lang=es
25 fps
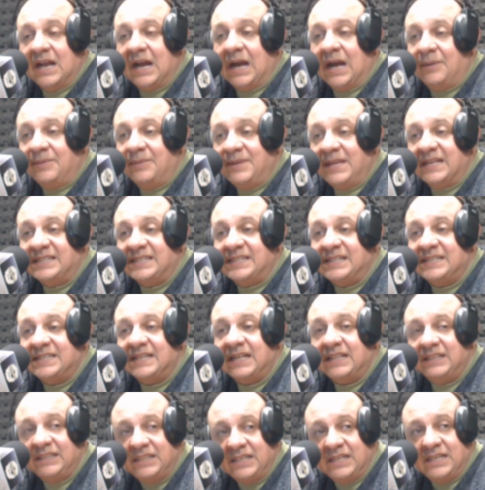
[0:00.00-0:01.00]
Había
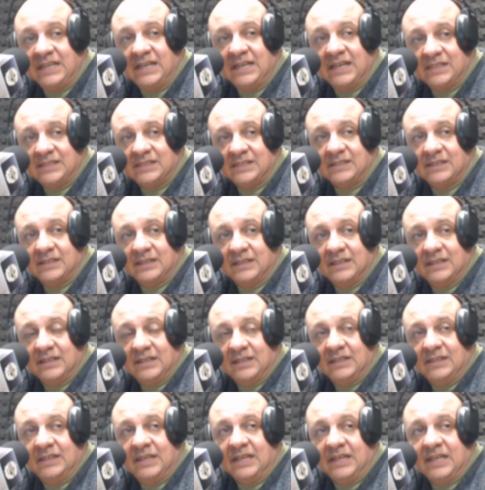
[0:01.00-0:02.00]
cesantías
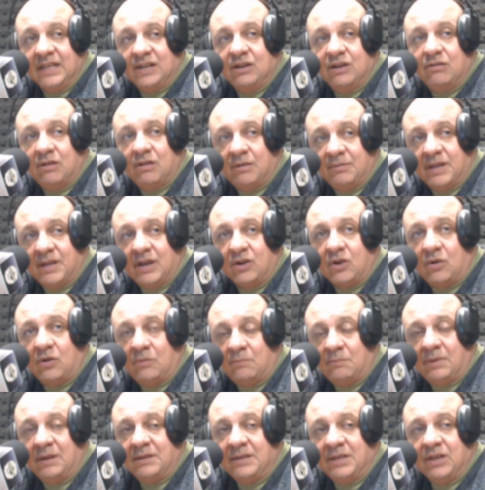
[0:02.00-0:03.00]
de quienes lo habían
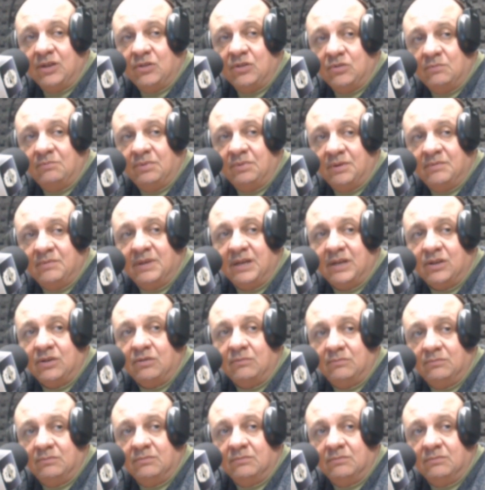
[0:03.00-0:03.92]
acompañado de un primer